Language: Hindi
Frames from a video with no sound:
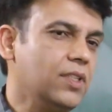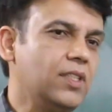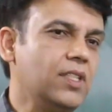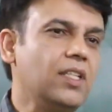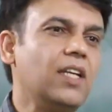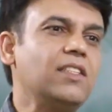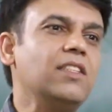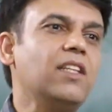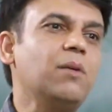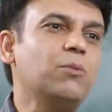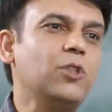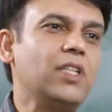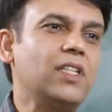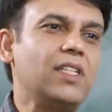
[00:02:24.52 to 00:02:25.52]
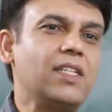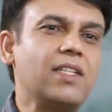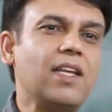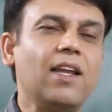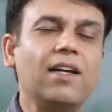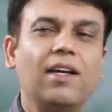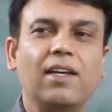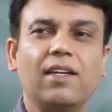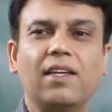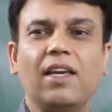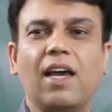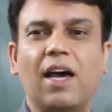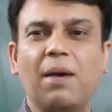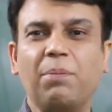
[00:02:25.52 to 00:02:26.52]
सीधा सीधा मुझे ऐसा लगा
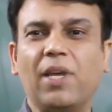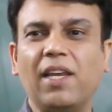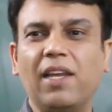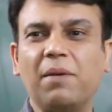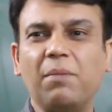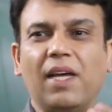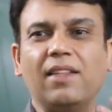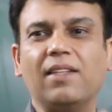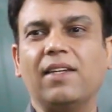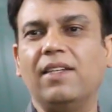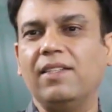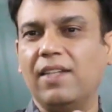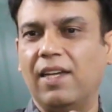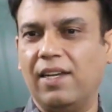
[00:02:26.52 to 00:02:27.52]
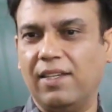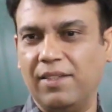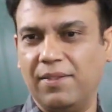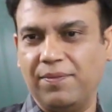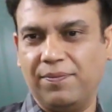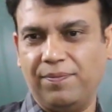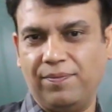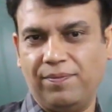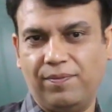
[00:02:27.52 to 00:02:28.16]
कि आपके लिए बात कही जा रही है